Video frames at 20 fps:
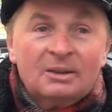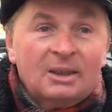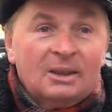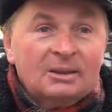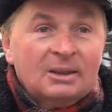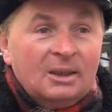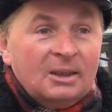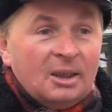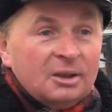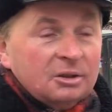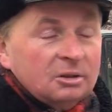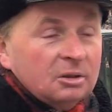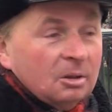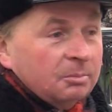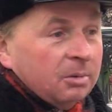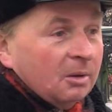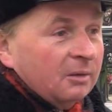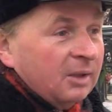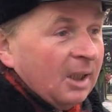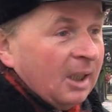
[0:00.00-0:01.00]
ta należy
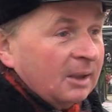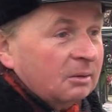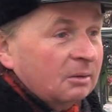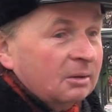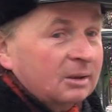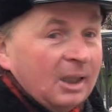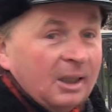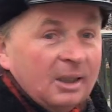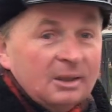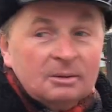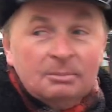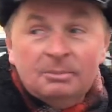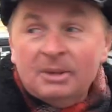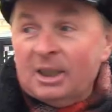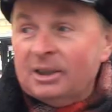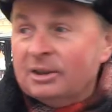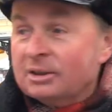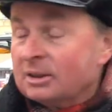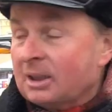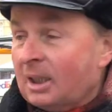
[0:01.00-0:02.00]
do powiatu, ta jest
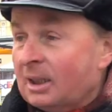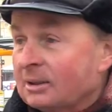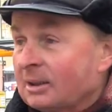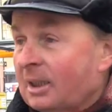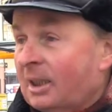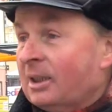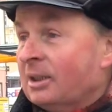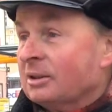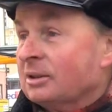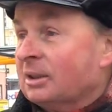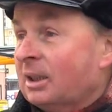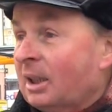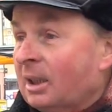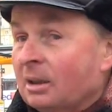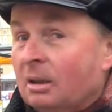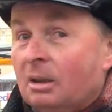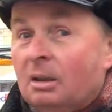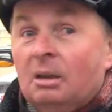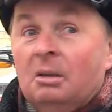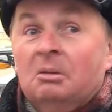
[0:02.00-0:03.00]
miejska, ta jest
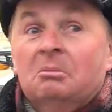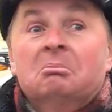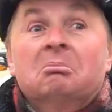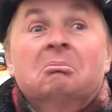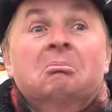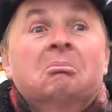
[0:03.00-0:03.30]
tego,